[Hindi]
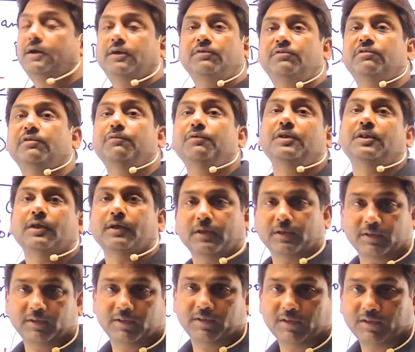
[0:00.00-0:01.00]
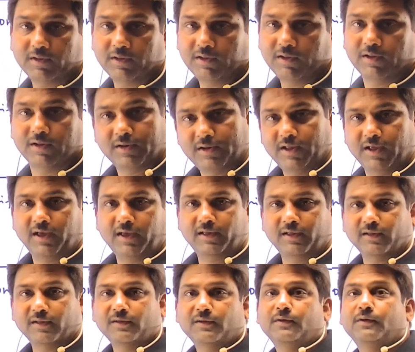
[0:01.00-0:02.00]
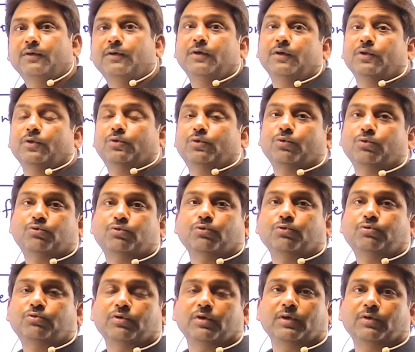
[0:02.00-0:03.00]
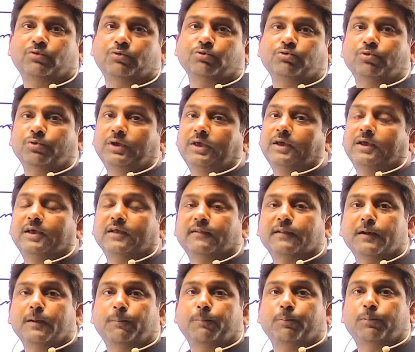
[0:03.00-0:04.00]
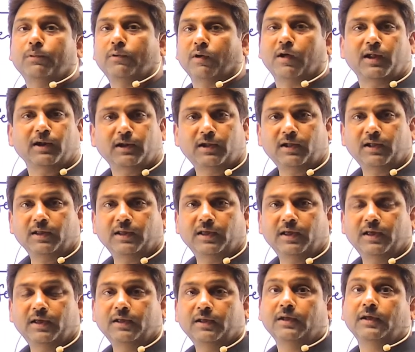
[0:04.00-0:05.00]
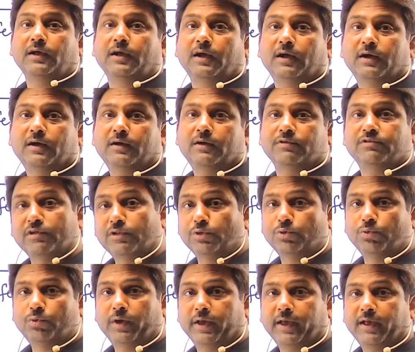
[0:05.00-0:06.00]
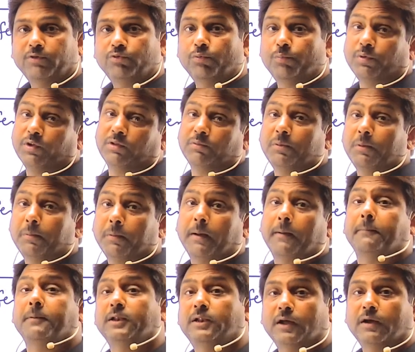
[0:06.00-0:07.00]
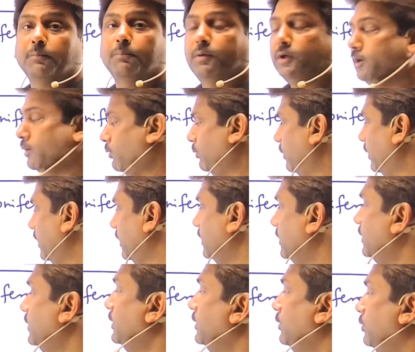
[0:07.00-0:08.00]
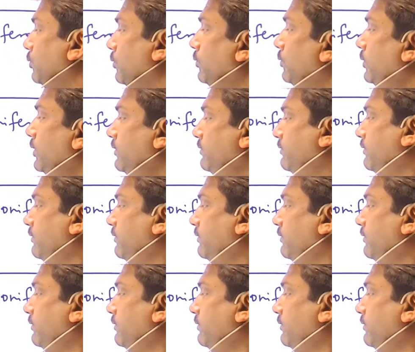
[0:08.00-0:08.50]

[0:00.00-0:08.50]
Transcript: तक जीवित है ठीक है तो सोच सोचो ये कितना पुराना ये जंतु है जो पृथ्वी पर अभी तक बना हुआ है तो